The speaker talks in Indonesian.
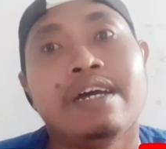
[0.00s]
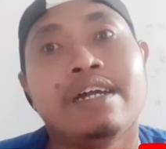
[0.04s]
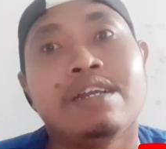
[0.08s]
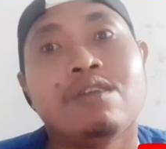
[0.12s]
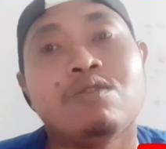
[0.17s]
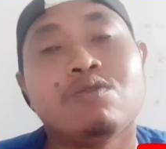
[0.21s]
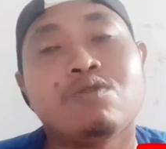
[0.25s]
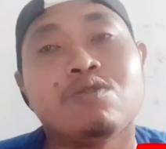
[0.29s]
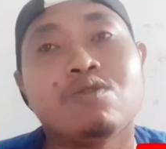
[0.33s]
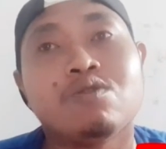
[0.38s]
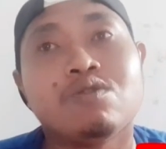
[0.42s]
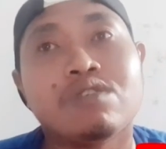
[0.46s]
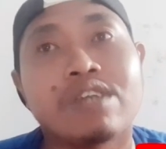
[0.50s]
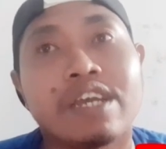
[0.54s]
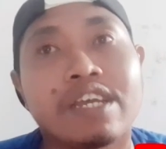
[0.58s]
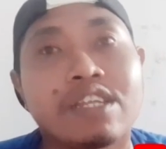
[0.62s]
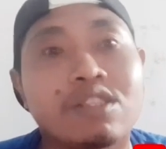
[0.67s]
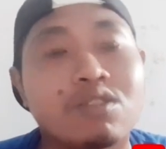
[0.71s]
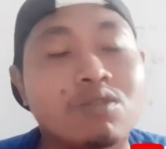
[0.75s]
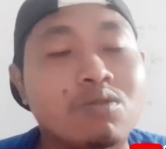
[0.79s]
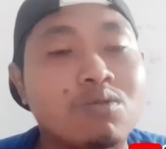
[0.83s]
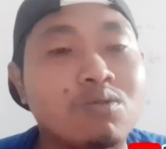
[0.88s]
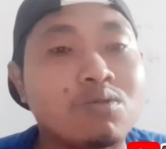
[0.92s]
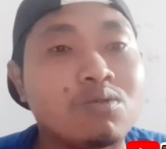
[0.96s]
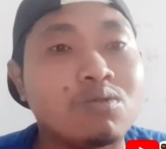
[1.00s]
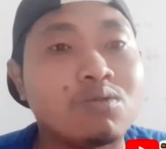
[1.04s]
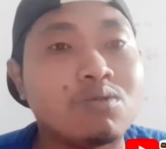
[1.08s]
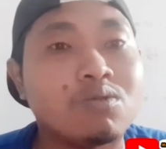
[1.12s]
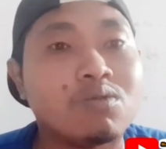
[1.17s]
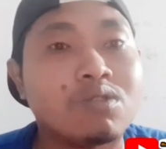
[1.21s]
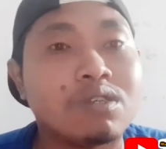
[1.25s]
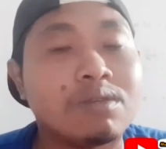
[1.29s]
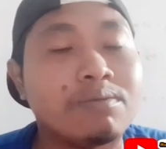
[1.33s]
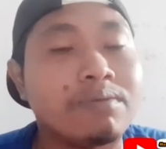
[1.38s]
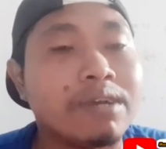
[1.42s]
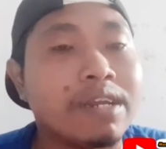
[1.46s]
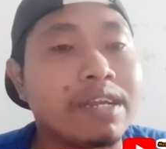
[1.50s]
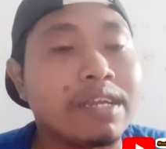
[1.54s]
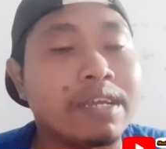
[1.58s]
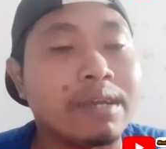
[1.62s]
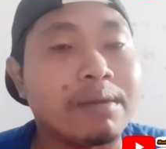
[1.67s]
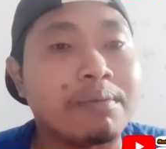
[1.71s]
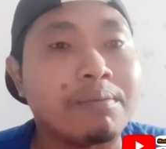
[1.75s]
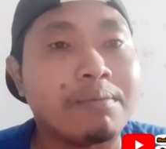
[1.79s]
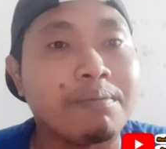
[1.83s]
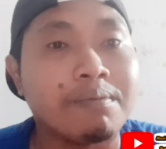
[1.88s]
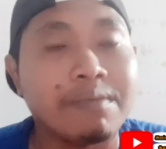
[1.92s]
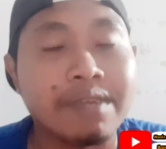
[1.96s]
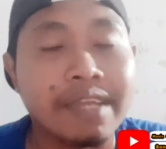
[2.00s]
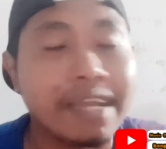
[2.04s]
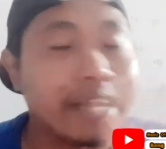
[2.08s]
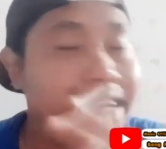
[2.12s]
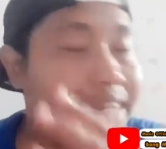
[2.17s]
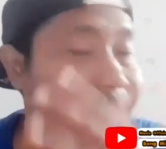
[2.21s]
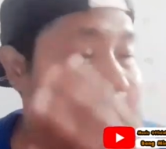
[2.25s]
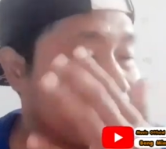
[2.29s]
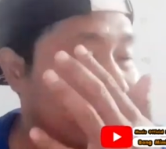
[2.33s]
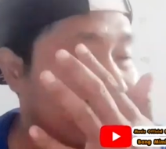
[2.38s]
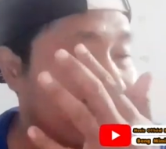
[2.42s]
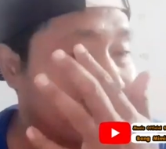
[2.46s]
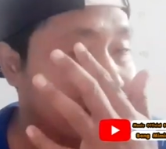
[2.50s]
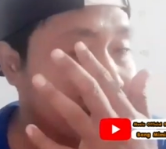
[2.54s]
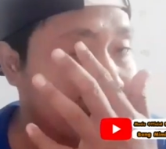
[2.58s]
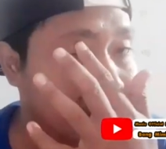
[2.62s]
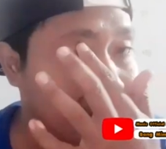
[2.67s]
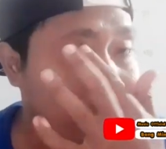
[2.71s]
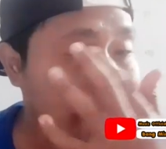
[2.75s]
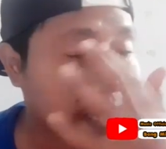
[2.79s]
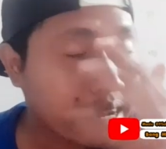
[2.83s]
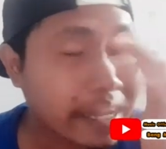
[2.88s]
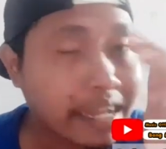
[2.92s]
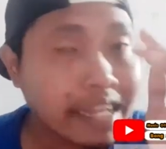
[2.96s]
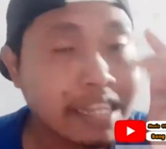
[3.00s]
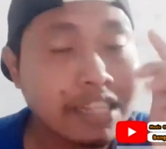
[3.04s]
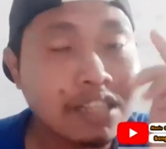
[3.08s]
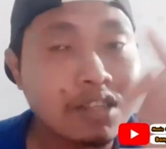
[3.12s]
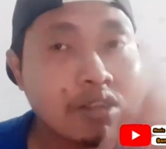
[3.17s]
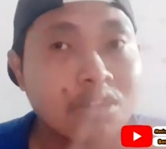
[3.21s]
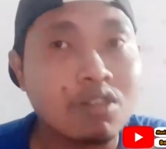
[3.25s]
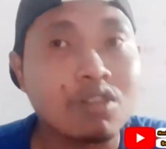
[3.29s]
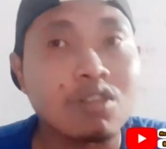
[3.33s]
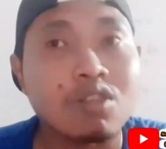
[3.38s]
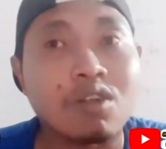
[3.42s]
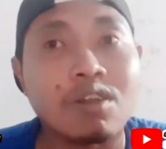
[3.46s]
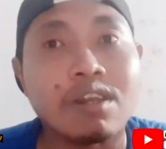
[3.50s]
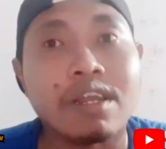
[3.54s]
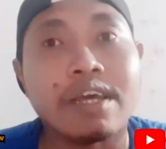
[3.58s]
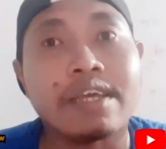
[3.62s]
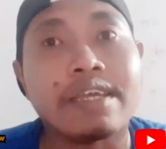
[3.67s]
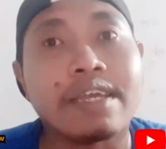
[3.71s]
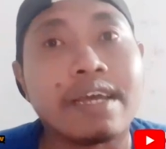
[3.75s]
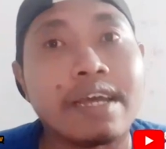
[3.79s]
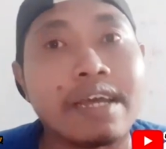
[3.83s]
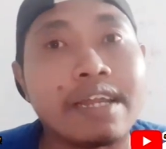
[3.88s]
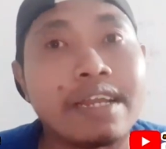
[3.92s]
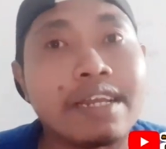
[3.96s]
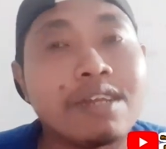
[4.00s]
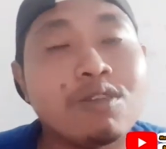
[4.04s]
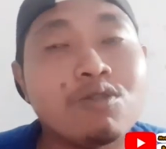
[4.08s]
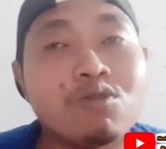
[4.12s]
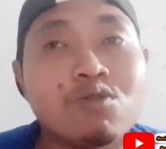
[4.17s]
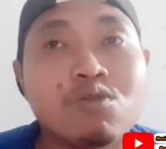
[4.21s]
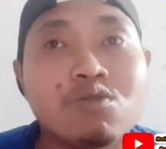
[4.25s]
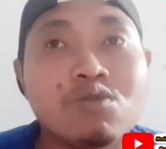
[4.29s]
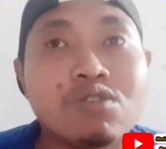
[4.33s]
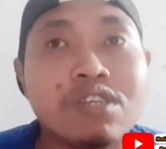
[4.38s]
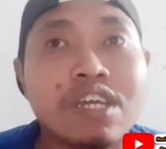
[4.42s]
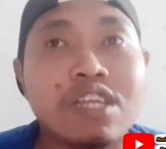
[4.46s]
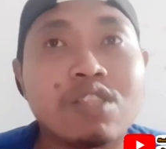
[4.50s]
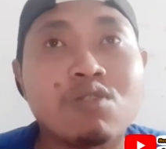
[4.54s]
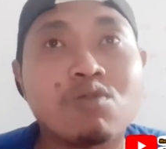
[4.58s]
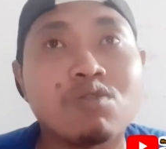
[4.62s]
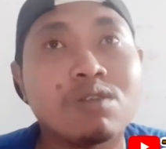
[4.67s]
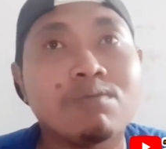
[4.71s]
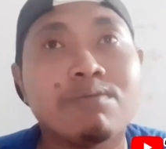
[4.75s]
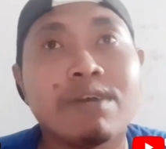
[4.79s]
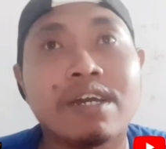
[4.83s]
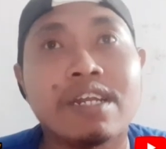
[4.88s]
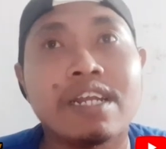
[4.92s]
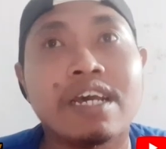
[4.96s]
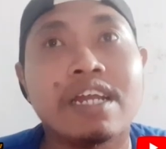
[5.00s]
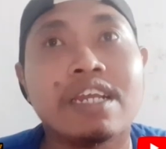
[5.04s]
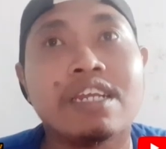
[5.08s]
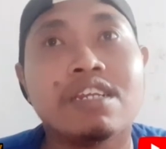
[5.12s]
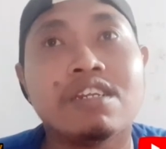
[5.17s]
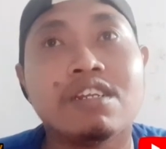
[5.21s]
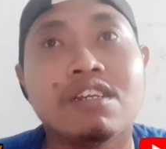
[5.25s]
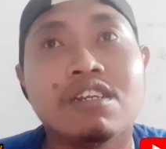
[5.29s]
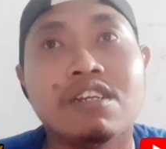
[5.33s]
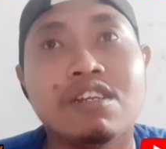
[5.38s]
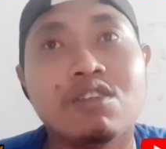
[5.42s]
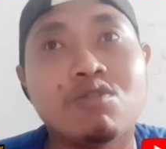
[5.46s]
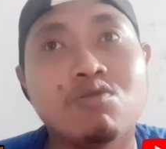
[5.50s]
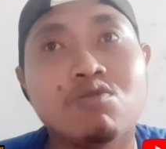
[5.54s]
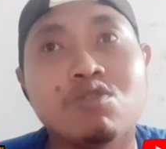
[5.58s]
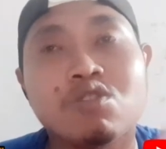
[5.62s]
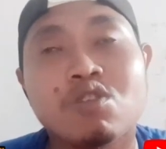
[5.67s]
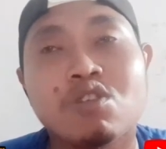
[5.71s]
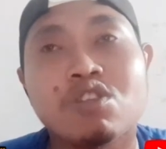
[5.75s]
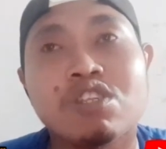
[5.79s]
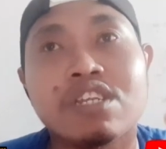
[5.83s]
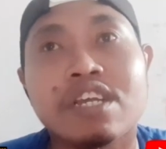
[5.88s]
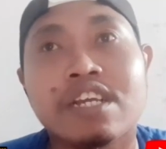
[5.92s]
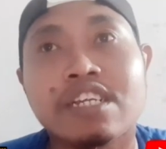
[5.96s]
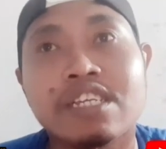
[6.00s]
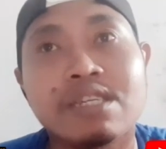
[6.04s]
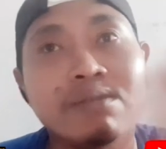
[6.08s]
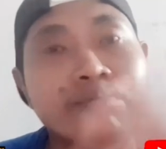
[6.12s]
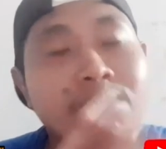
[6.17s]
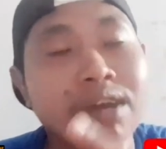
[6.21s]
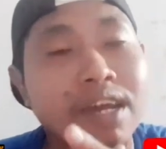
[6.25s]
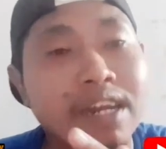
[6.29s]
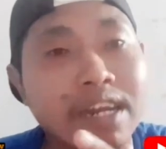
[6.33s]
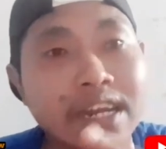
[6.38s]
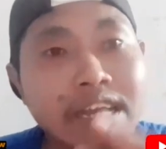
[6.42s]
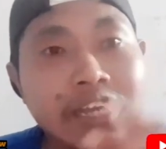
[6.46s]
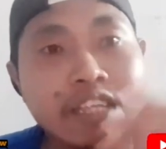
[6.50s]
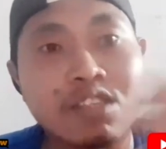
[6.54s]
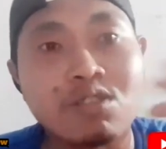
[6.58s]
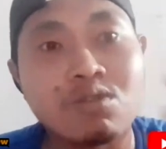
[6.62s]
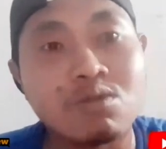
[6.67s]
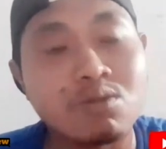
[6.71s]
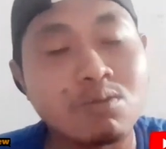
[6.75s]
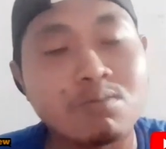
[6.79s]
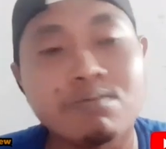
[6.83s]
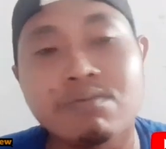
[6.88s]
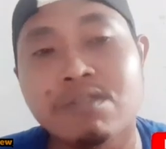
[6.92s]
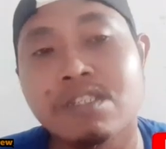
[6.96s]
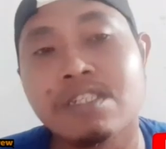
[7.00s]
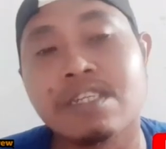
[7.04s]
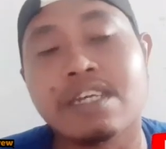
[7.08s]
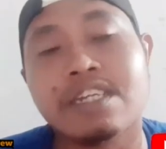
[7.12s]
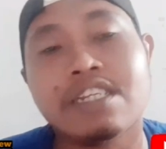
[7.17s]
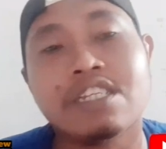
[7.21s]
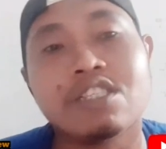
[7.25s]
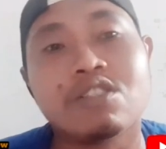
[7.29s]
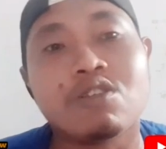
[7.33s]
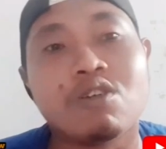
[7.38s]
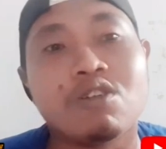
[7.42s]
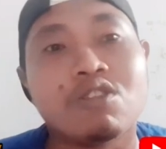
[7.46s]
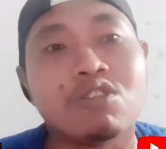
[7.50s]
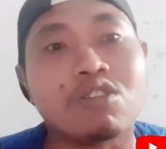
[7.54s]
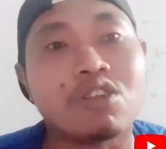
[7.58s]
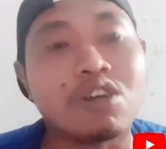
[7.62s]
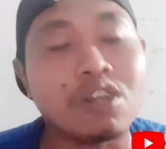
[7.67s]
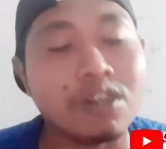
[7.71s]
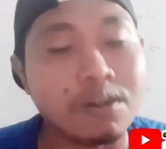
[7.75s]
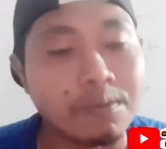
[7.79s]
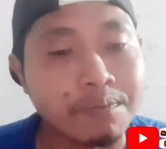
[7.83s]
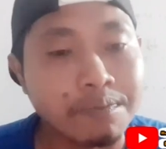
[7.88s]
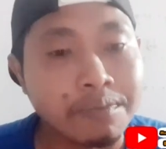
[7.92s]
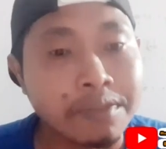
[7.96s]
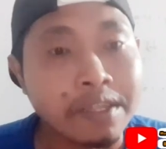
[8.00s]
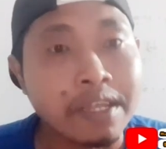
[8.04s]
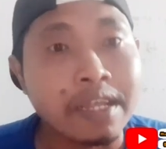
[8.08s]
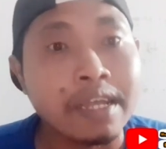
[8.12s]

lucunya itu gimana ya ya silakan tonton lah ya lucunya itu gimana leluconnya gimana itu bisa ditonton